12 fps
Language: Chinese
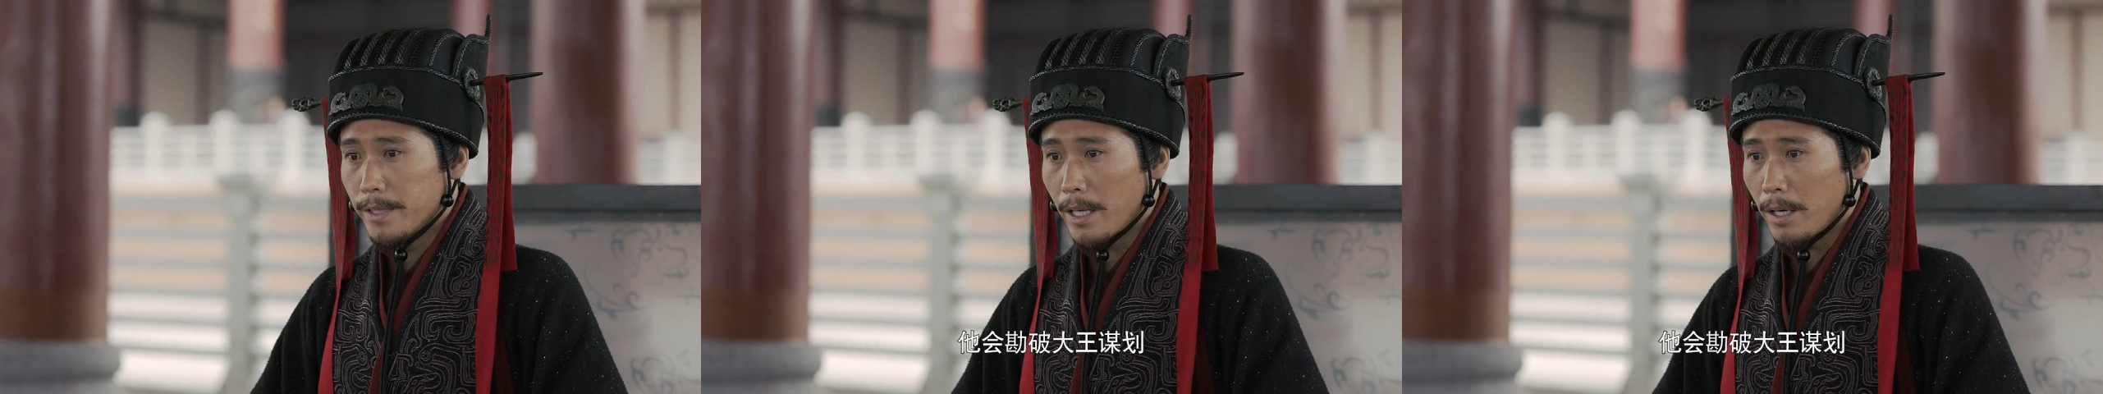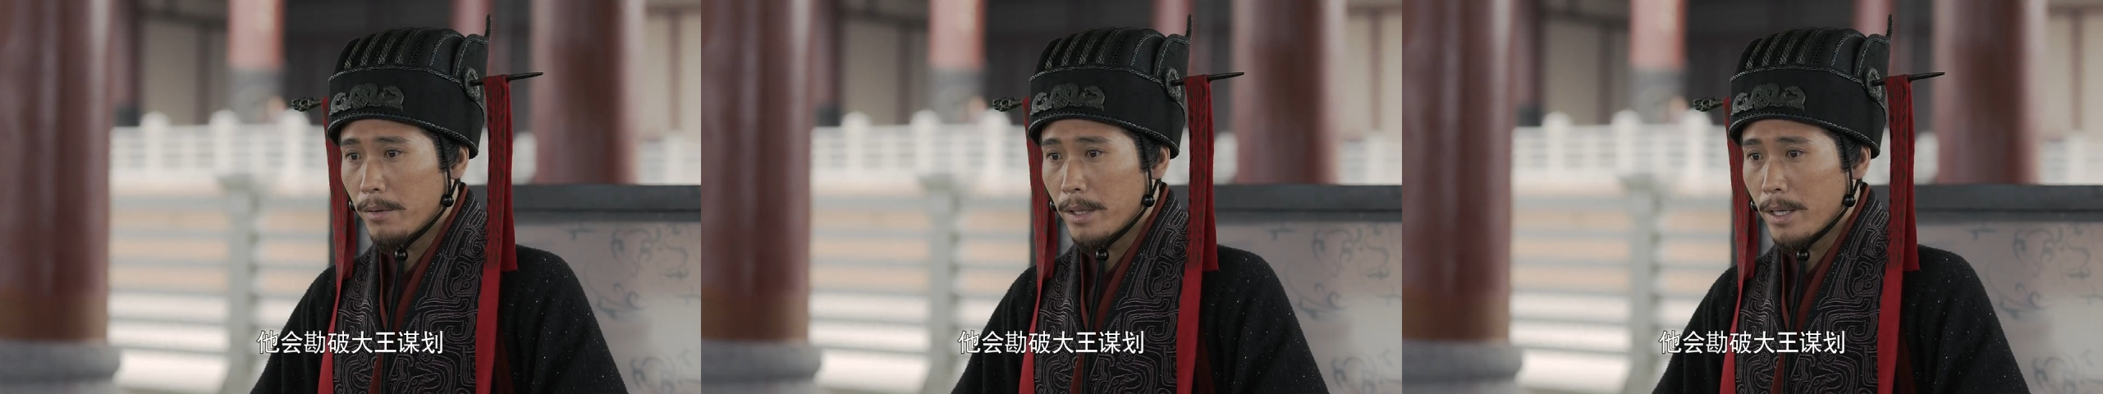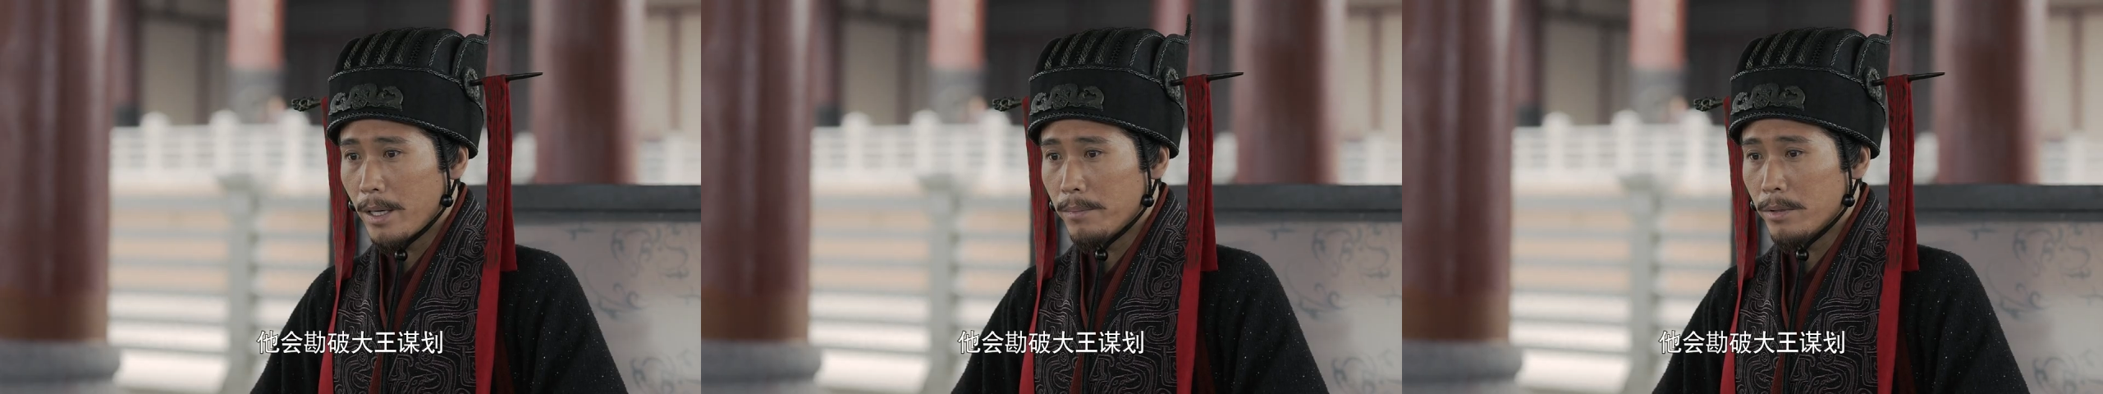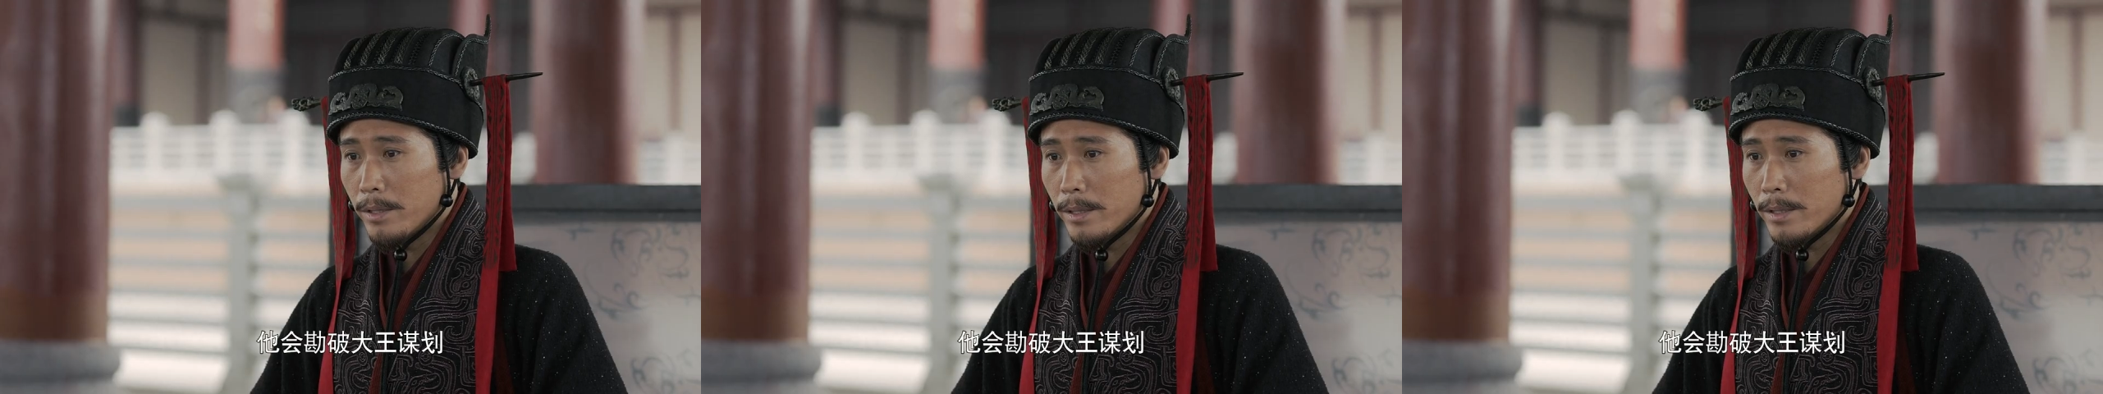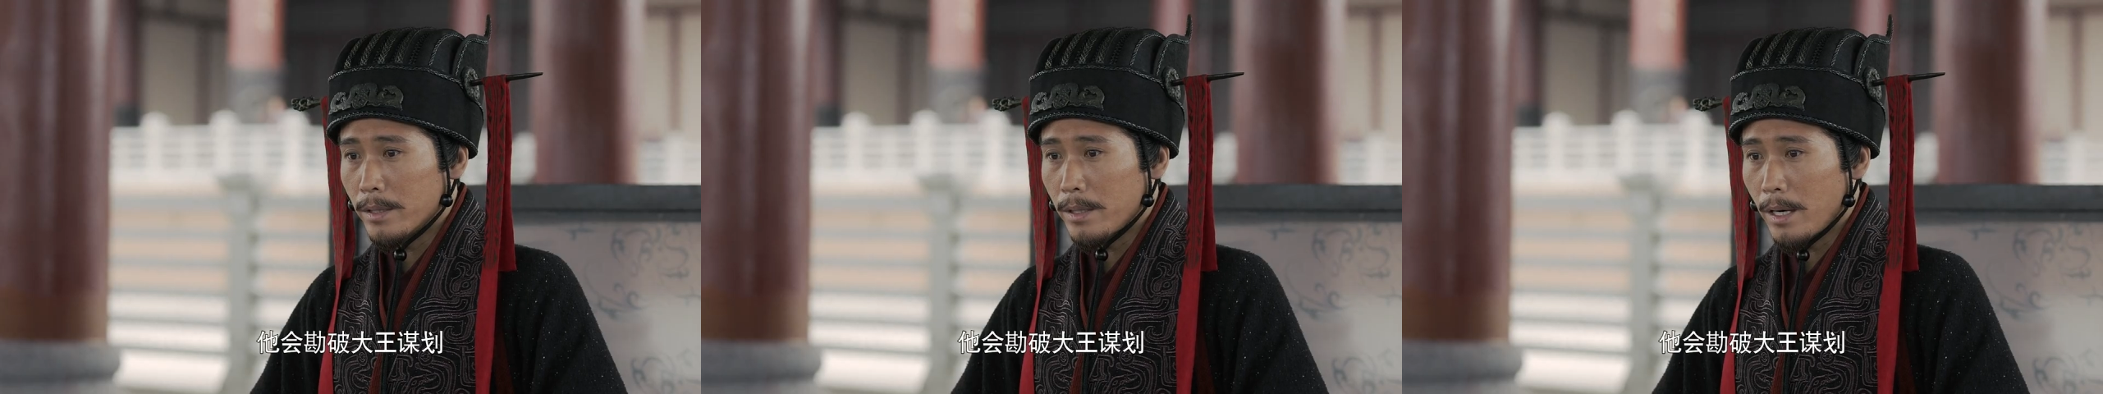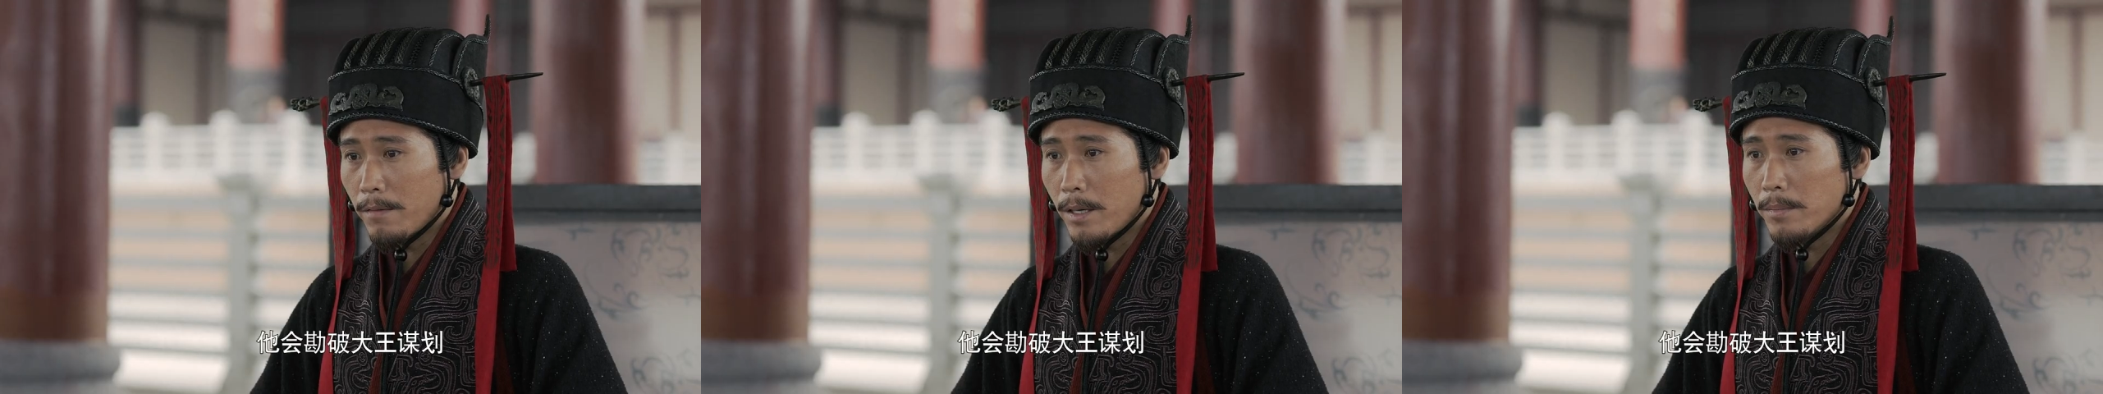他会看破
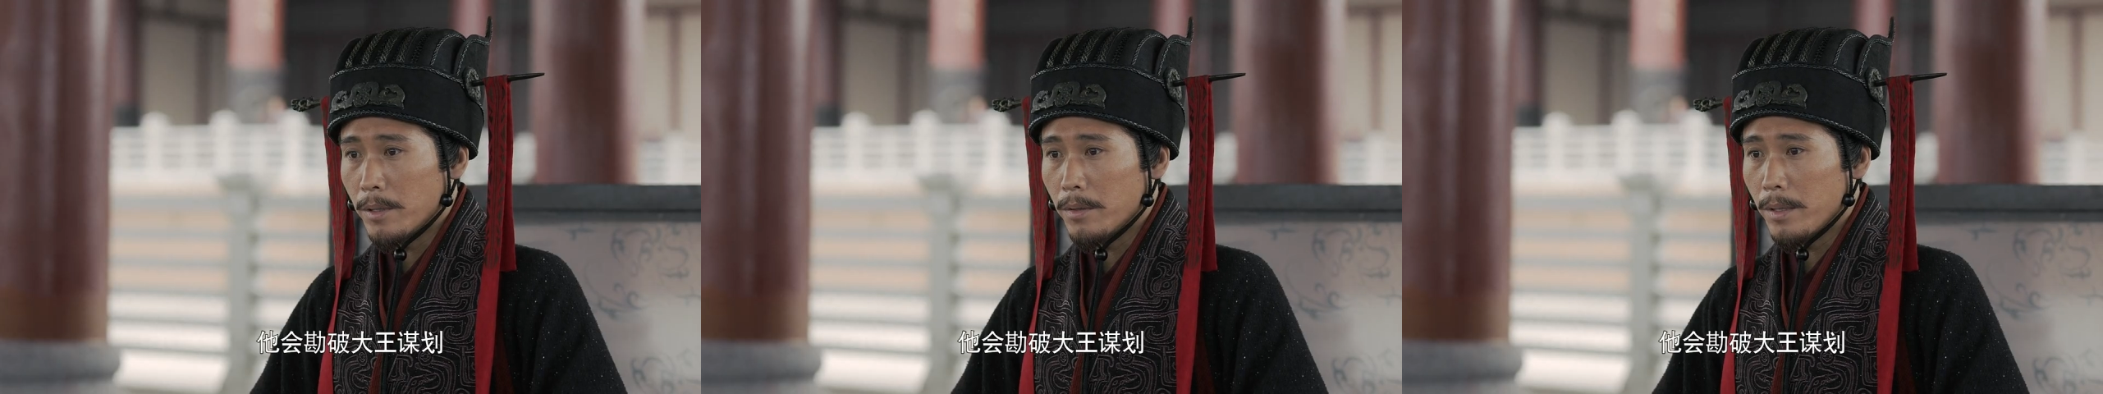大王谋